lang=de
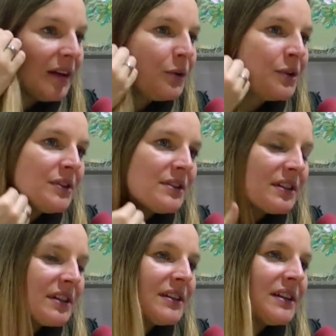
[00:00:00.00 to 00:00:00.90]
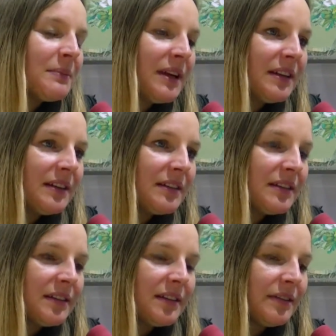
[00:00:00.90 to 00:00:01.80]
Und äh, ich meine,
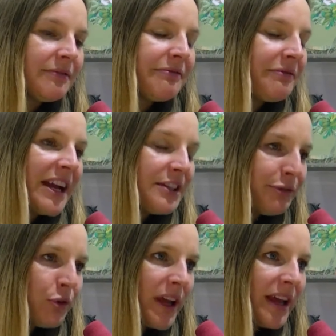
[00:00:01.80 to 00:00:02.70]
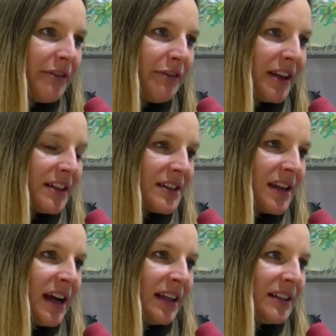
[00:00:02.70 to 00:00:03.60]
weit vorher fängt das
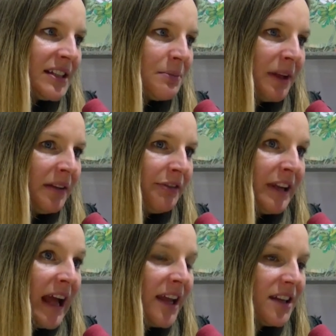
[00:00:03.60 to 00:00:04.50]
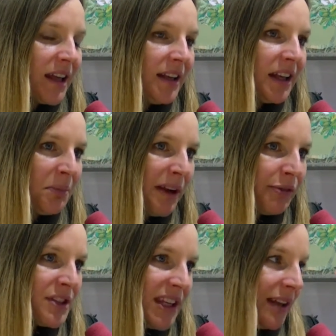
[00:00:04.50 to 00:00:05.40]
ja an, dass man vielleicht endlich mal
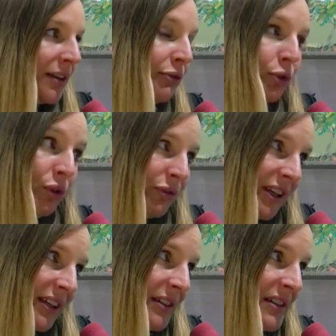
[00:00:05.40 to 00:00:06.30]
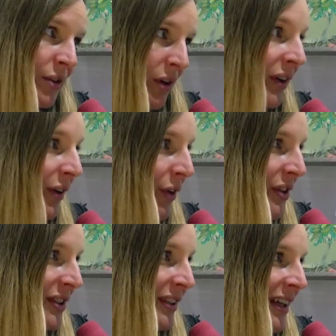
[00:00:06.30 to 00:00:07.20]
für sichere Fluchtwege sorgen
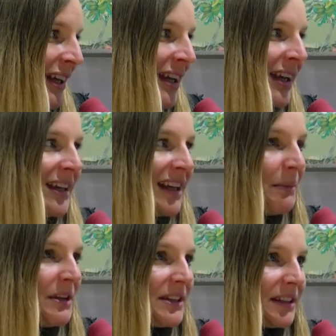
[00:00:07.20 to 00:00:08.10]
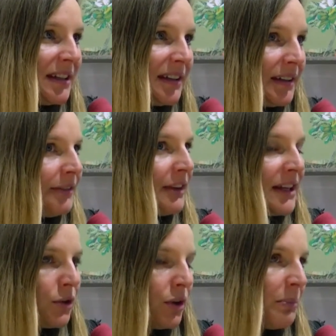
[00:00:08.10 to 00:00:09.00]
könnte, damit äh,
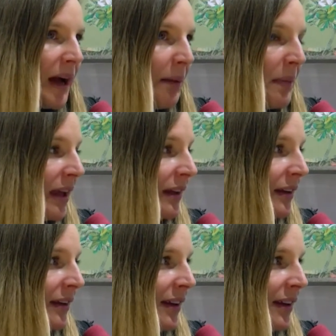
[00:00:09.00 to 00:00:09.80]
vielleicht noch ein paar mehr